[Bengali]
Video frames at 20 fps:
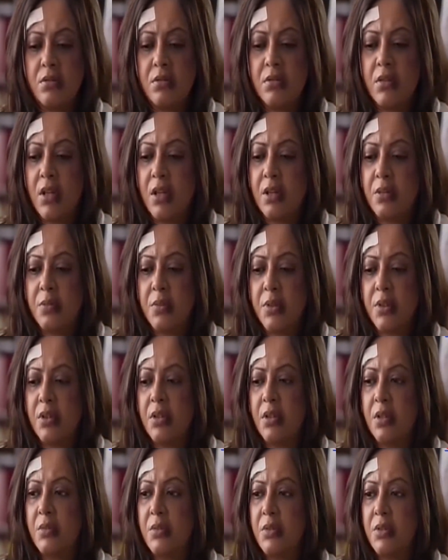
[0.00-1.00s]
জ্ঞান ফেরে
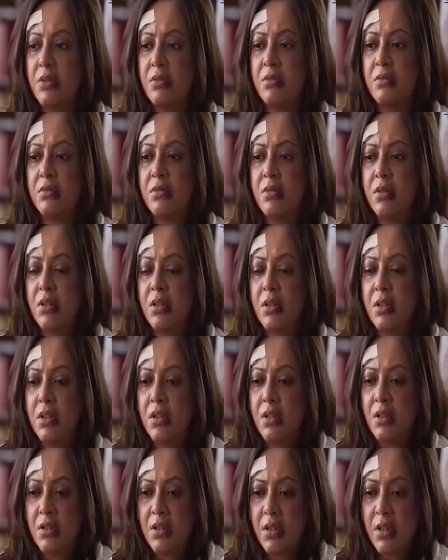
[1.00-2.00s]
আমি
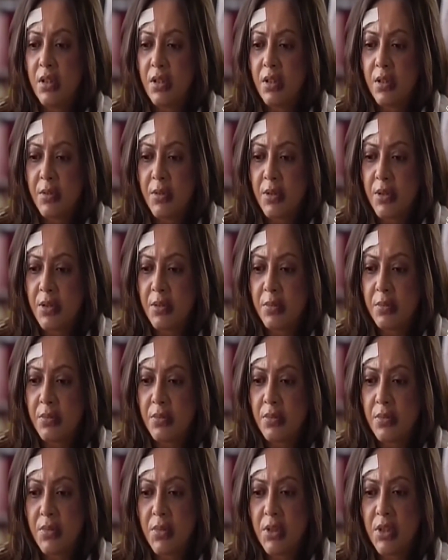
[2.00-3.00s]
দেখি আমি
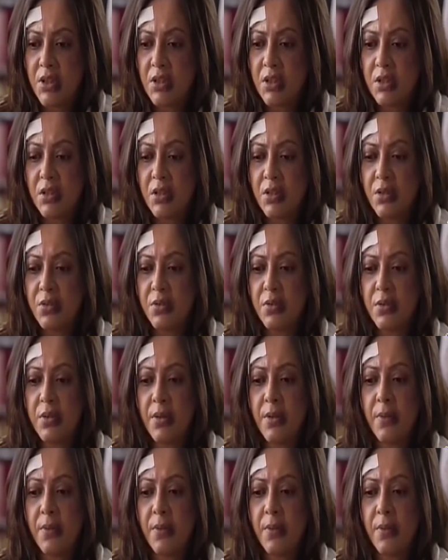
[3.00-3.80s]
বিছানায় শুয়ে